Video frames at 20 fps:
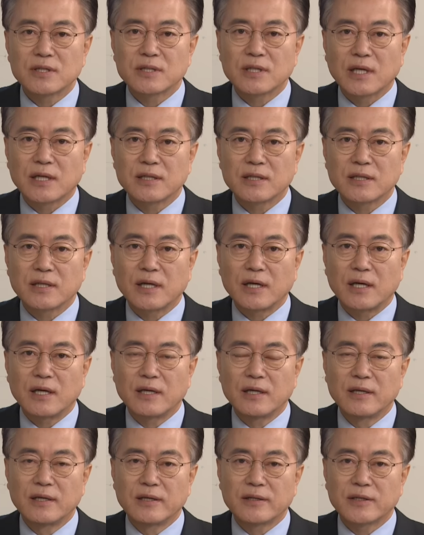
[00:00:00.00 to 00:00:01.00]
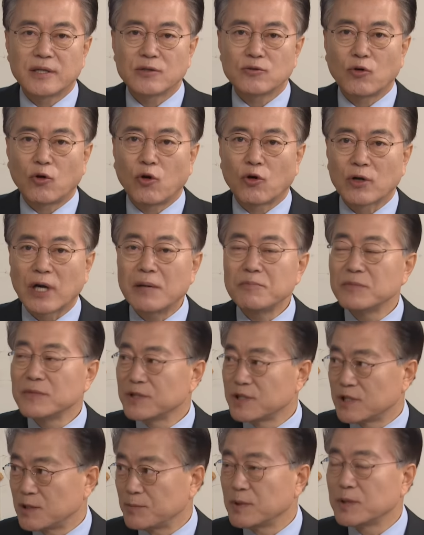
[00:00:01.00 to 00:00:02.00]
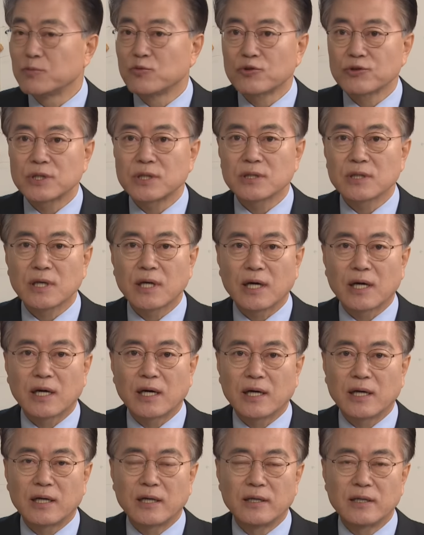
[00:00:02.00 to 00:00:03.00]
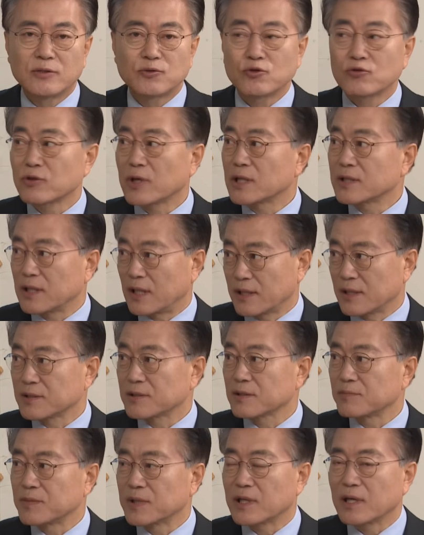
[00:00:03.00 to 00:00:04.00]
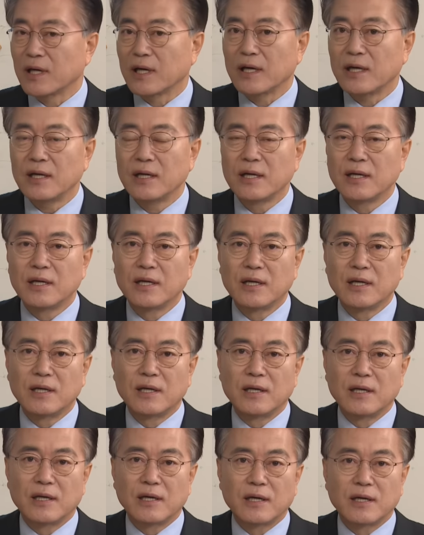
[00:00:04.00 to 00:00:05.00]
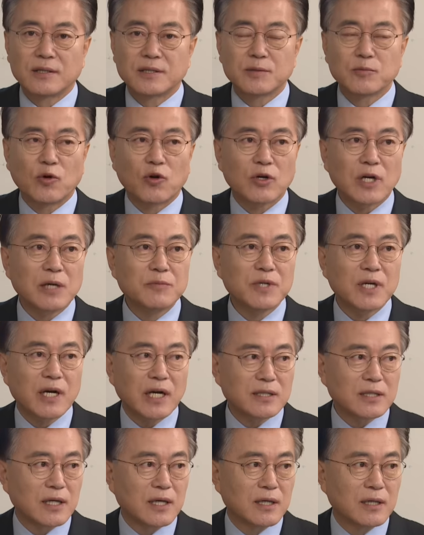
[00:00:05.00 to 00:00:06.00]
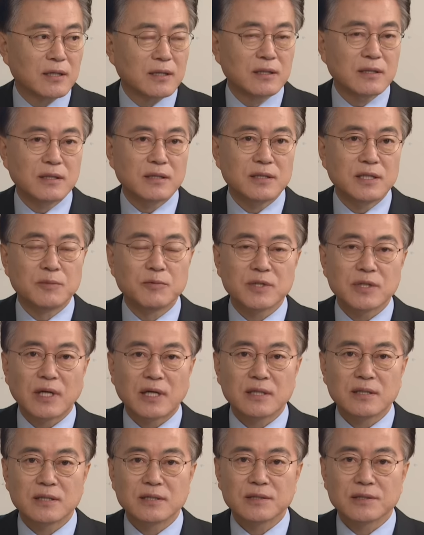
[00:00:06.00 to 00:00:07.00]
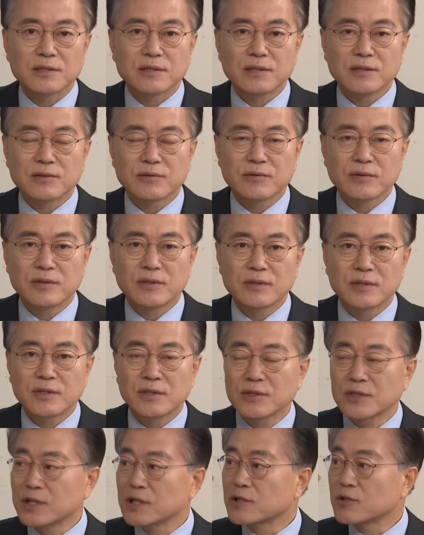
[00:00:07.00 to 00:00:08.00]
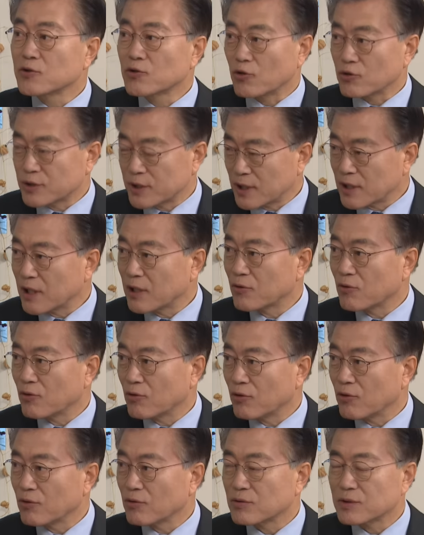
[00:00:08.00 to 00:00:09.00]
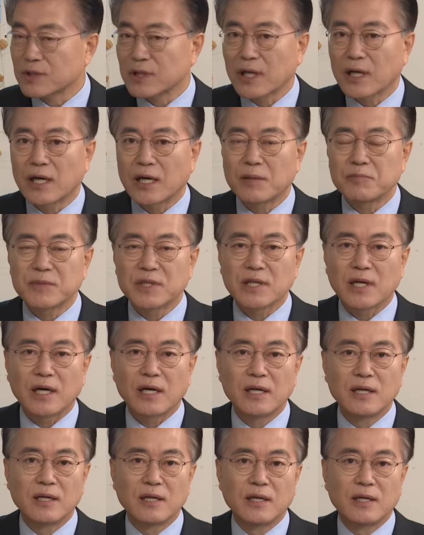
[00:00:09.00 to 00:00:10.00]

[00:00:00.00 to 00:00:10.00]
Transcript: 것이 아니라 결국 호남 민심이 무엇인가가 중요하지 않겠습니까? 지금 호남이 가장 염원하는 것은 저는 정권 교체라고 생각합니다.